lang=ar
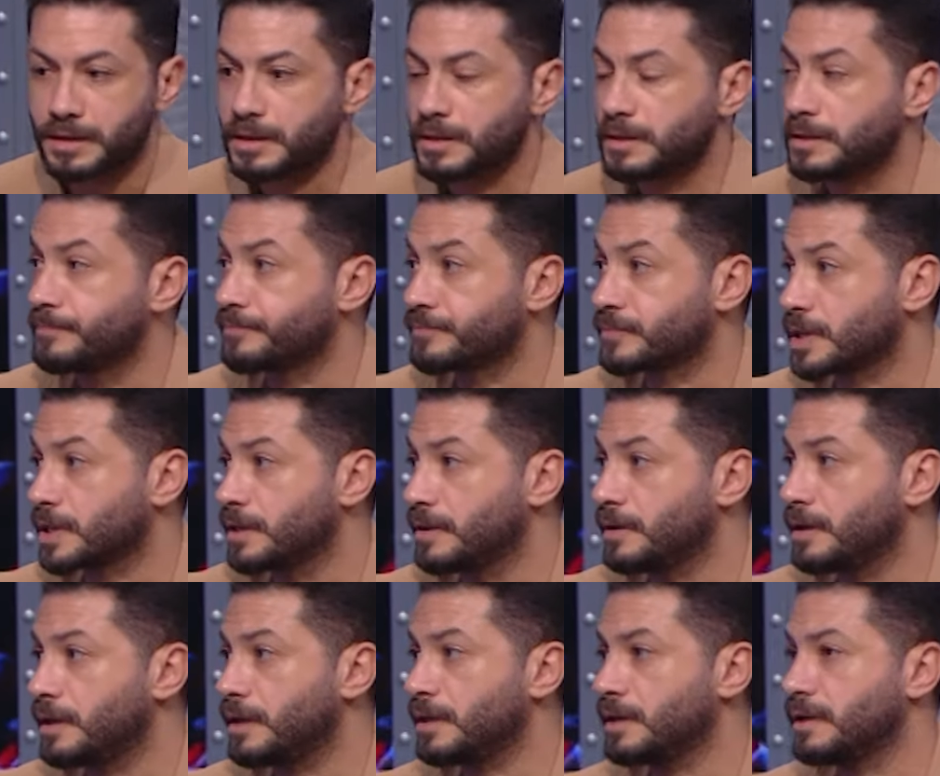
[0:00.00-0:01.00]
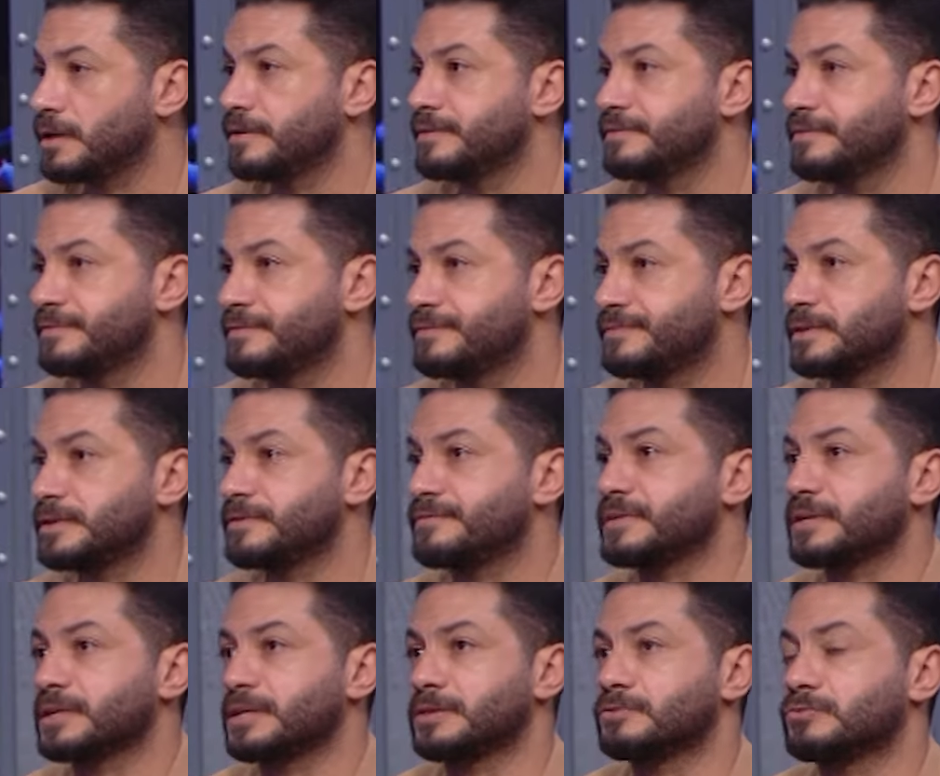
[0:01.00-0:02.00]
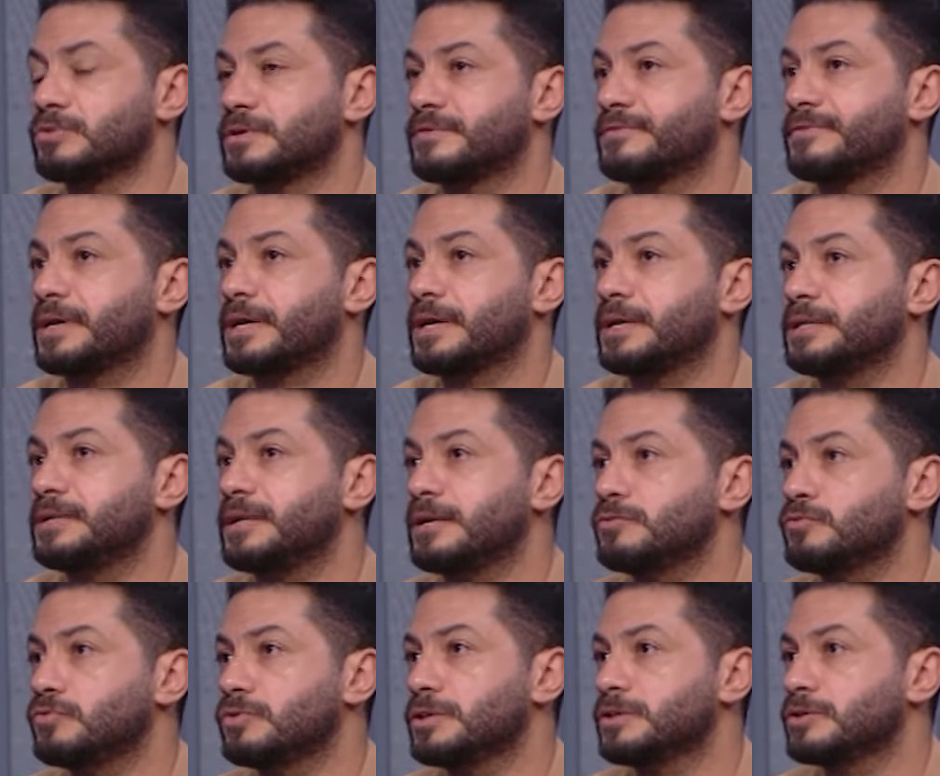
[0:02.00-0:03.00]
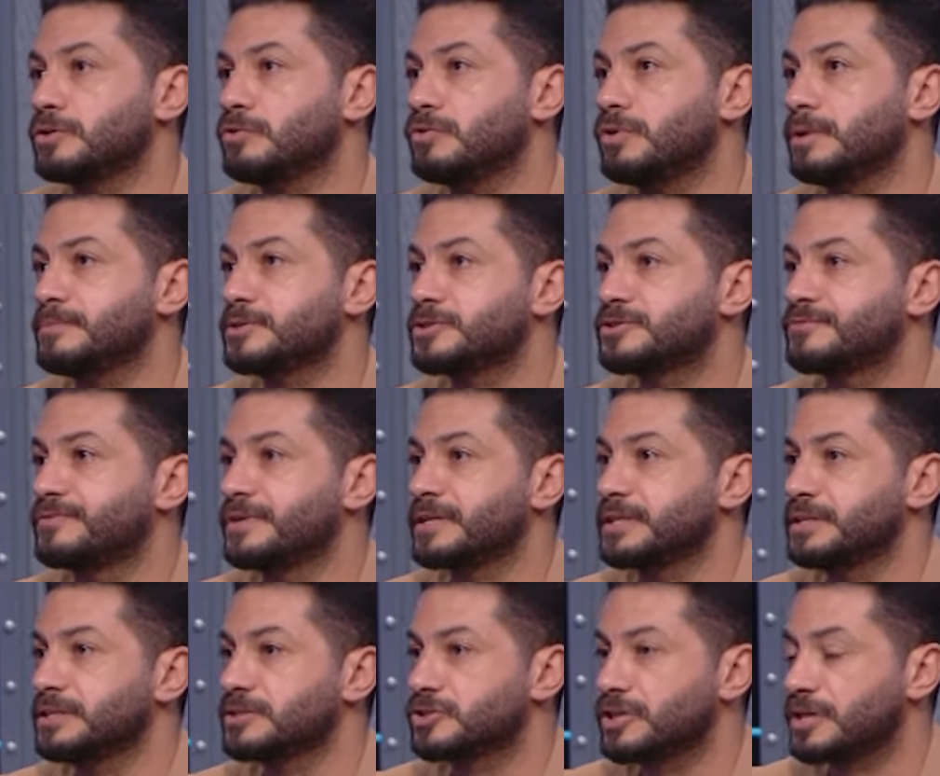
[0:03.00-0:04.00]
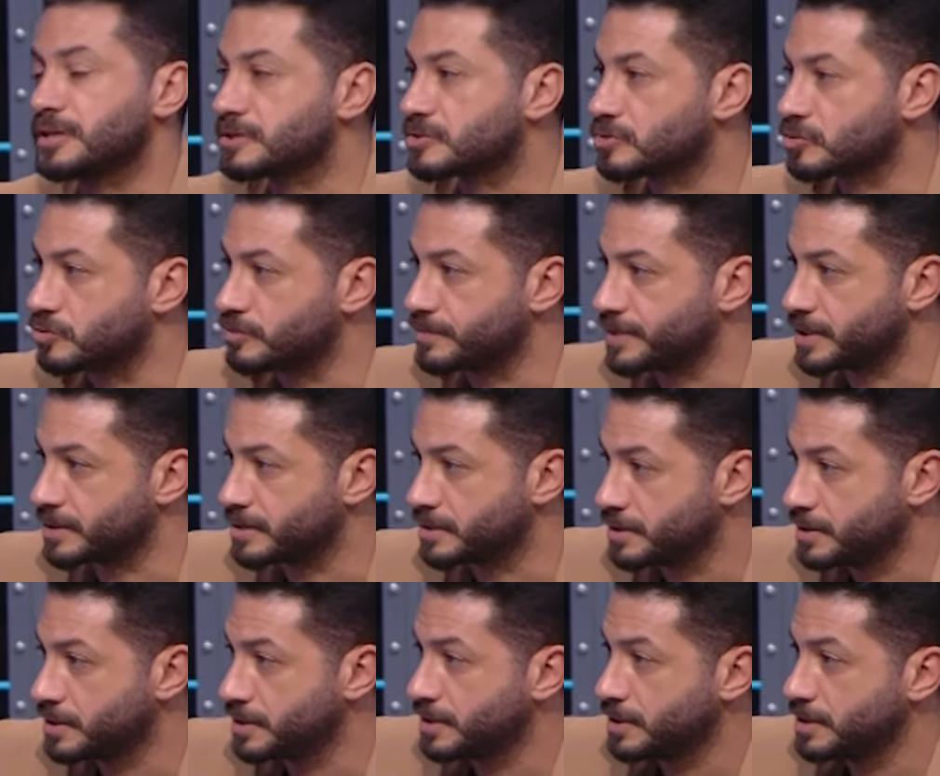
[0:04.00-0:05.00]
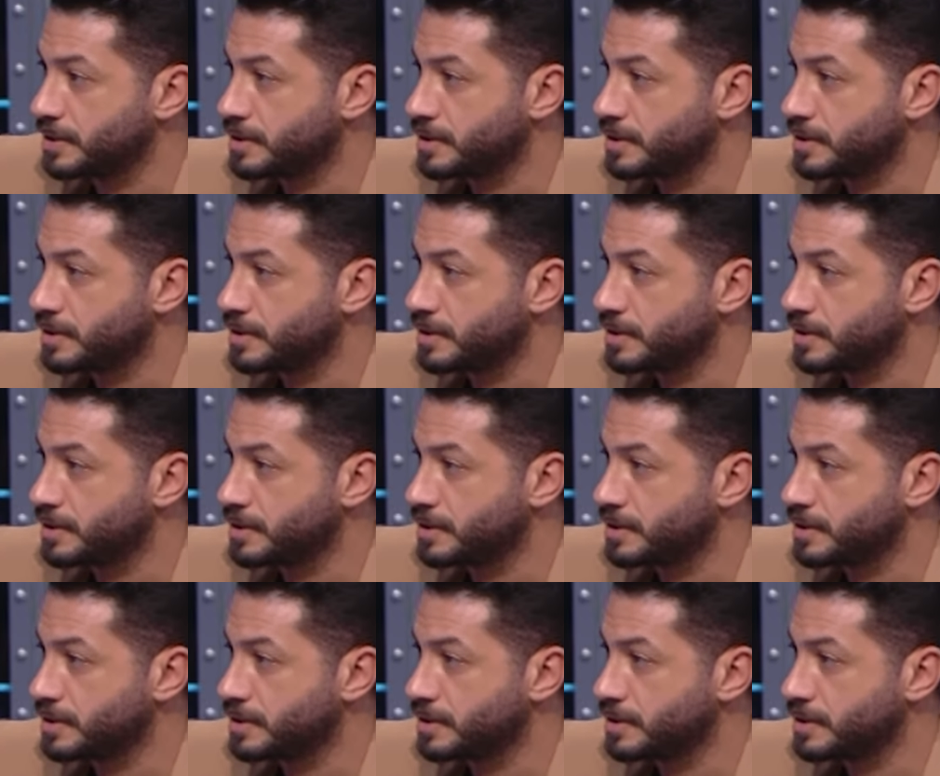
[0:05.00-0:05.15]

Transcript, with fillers: في الترتيب رقم 14 آه في الجدول اه في الجدول فخلينا نقول ان هو مش فريق شرس هجوميا